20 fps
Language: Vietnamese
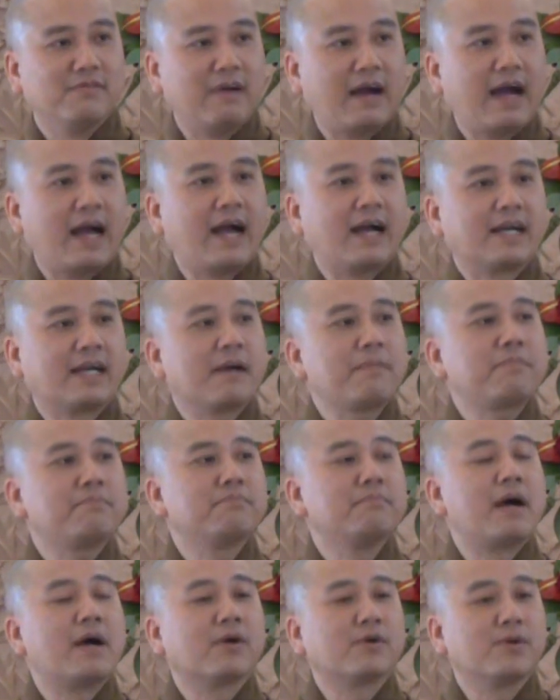và
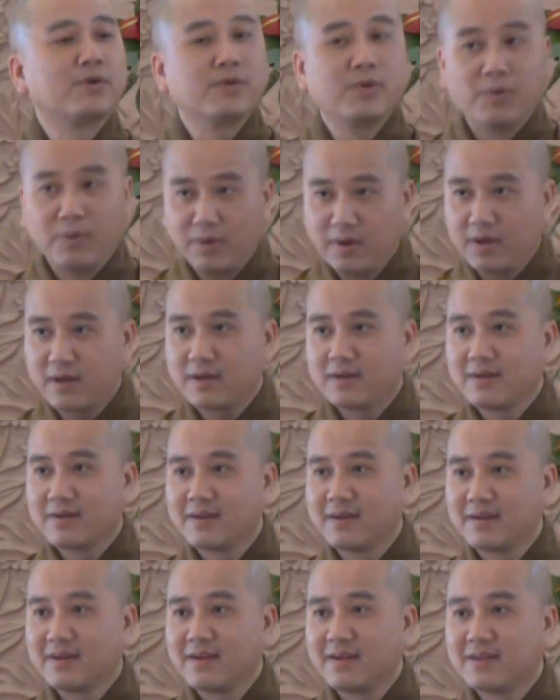gấp bằng đôi đũa
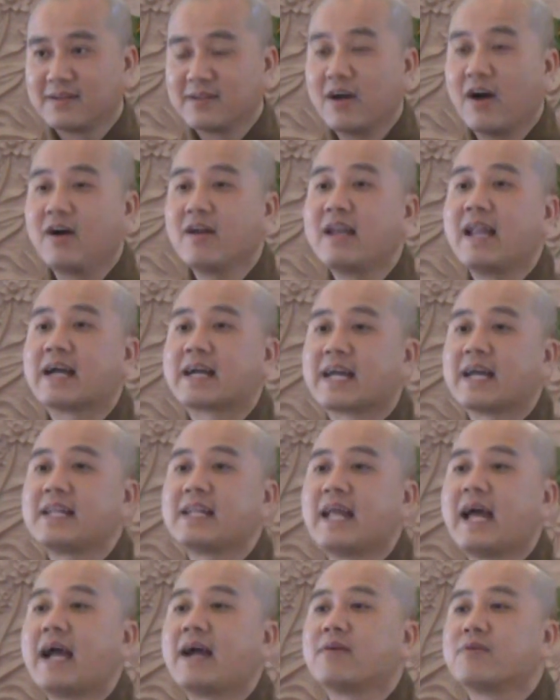đó là
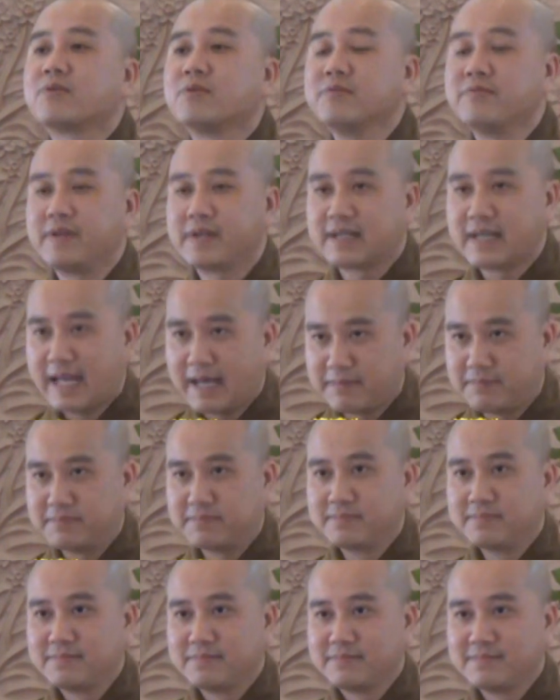cách ăn của việt
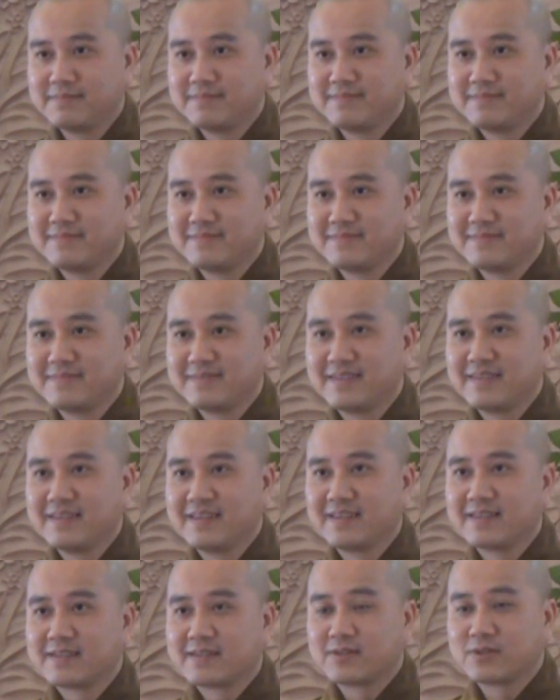nam
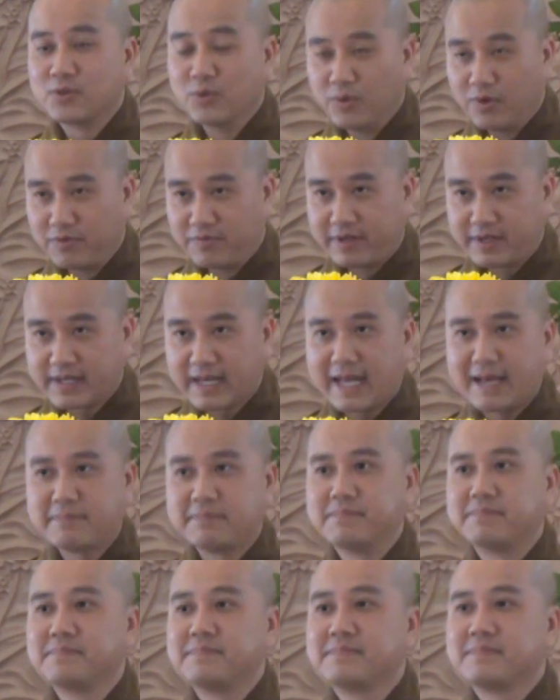chùa việt
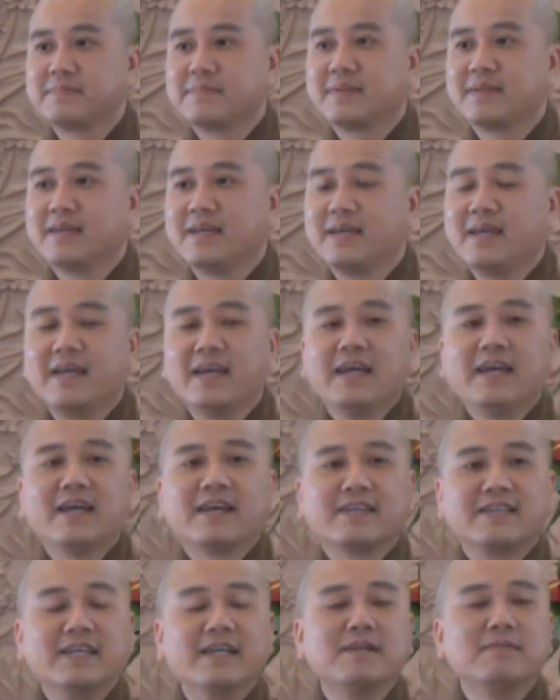nam
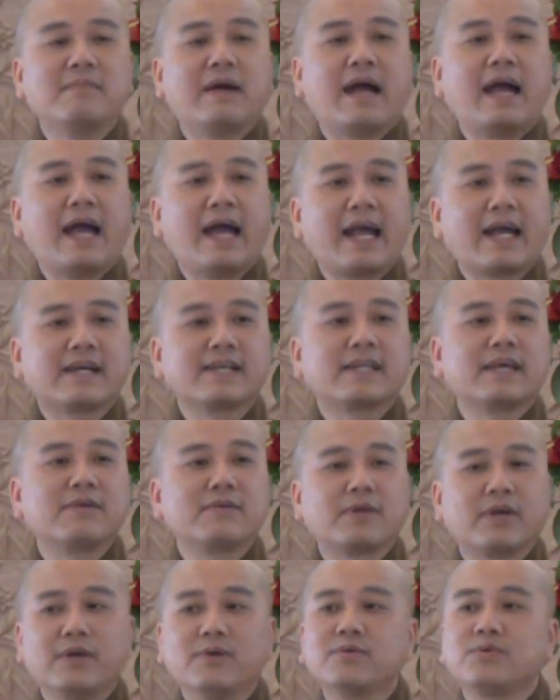nhưng mà ăn
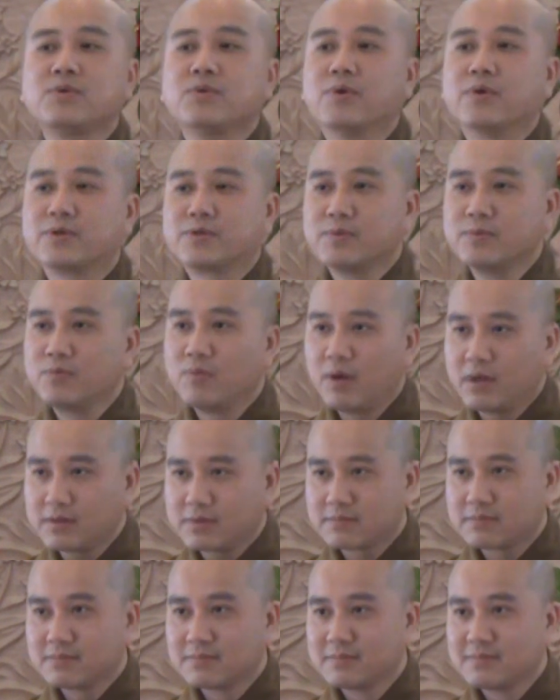theo kiểu chùa trung
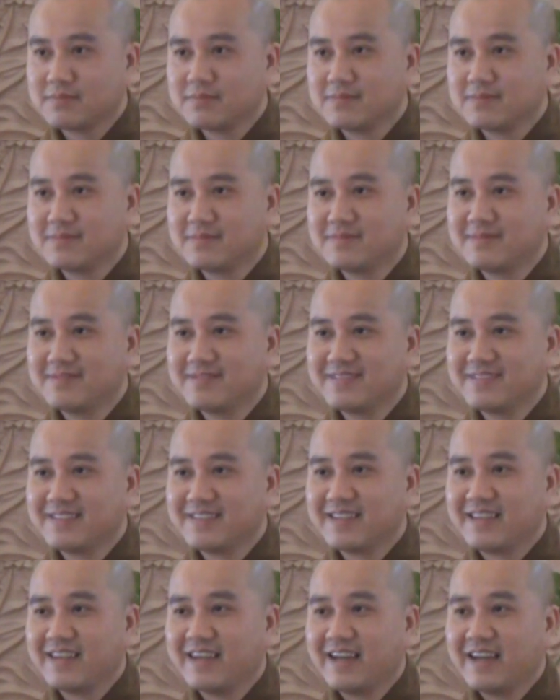quốc
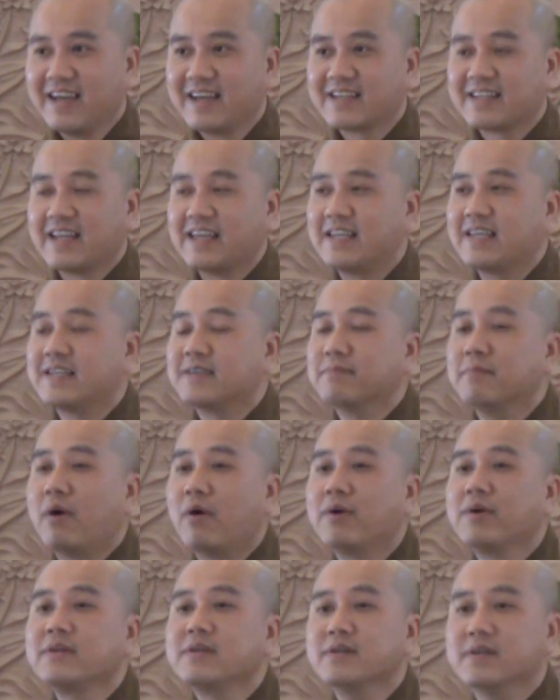thì
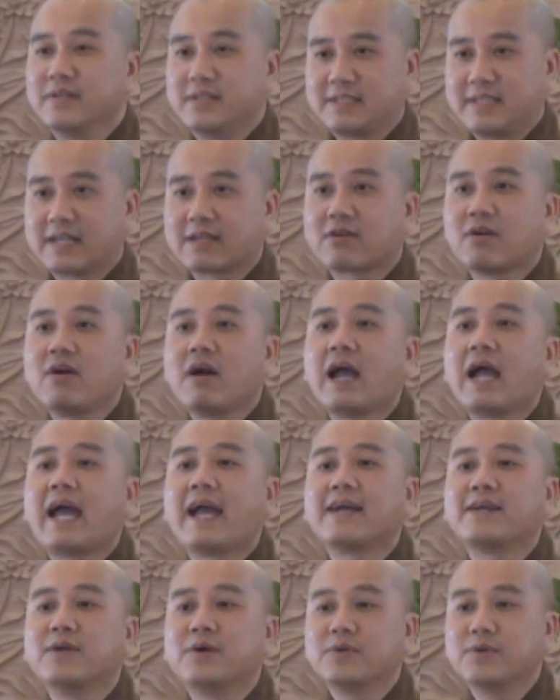mỗi người sẽ có
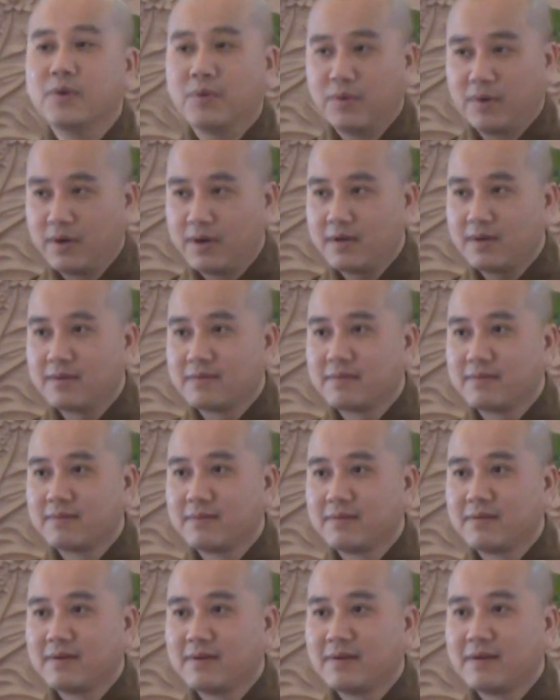hai đôi đũa
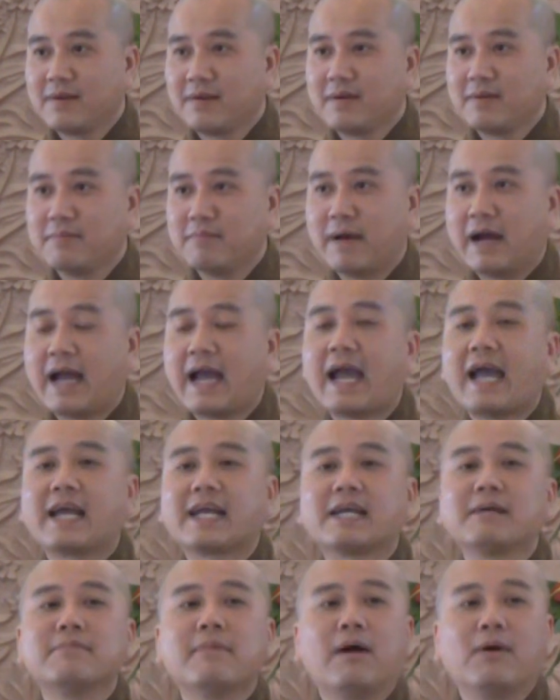mà
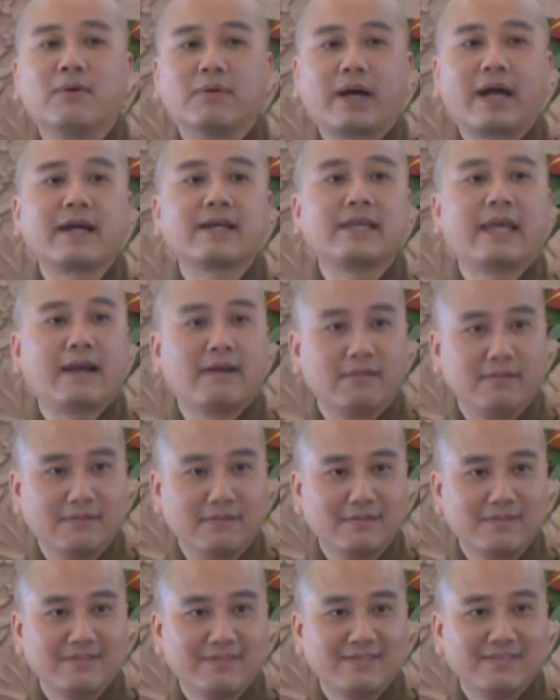hai cái màu khác nhau